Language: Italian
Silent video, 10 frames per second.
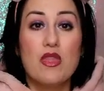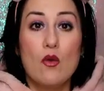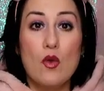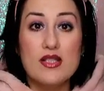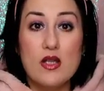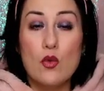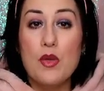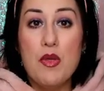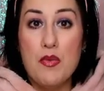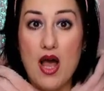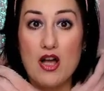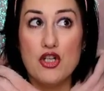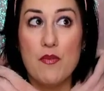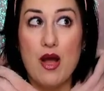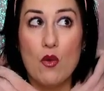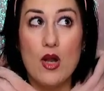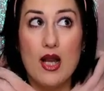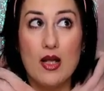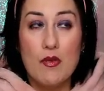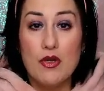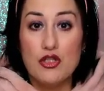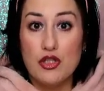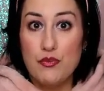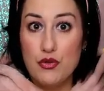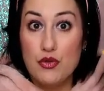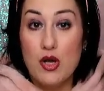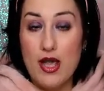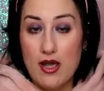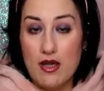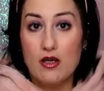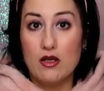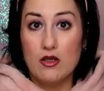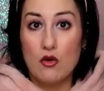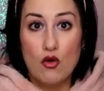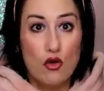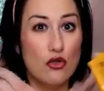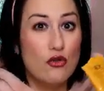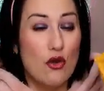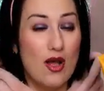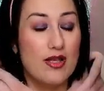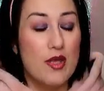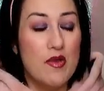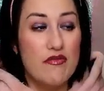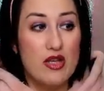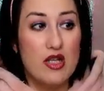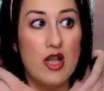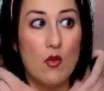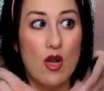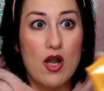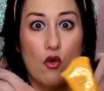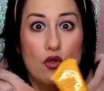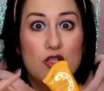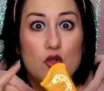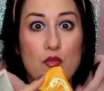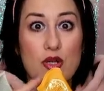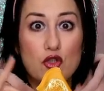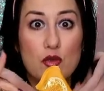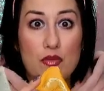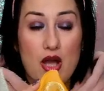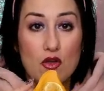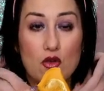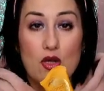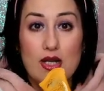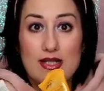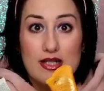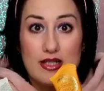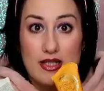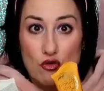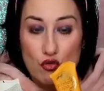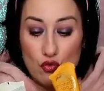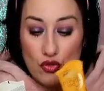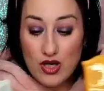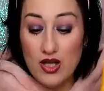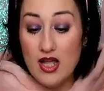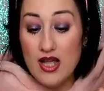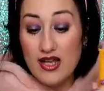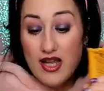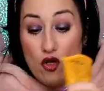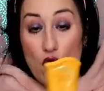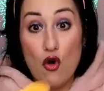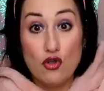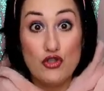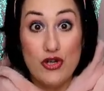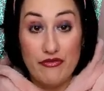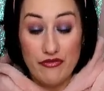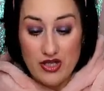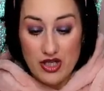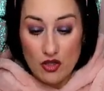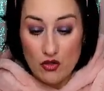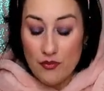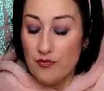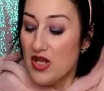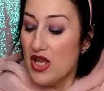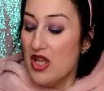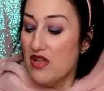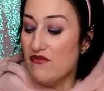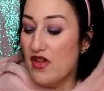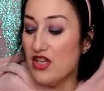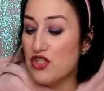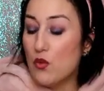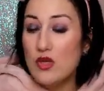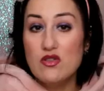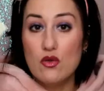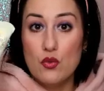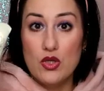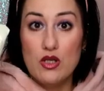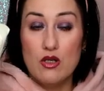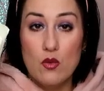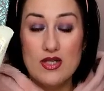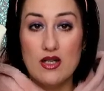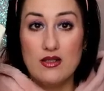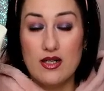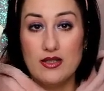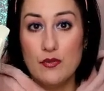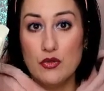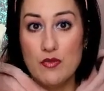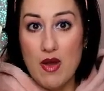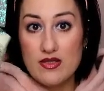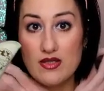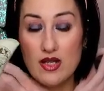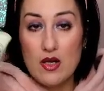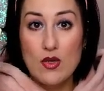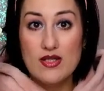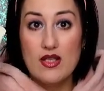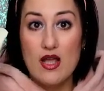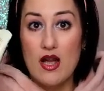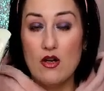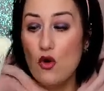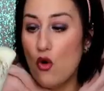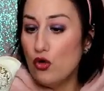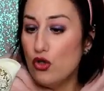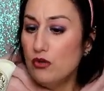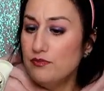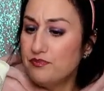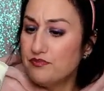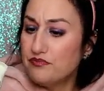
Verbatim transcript: Questa qui mi piace, ma quella che mi piace di più e eh, concordano anche i miei figli è quella con il tubetto bianco e le scritte azzurre che io ho già finito. Invece questo qui, eh, quest'altro tipo di maschera, questa è all'olio,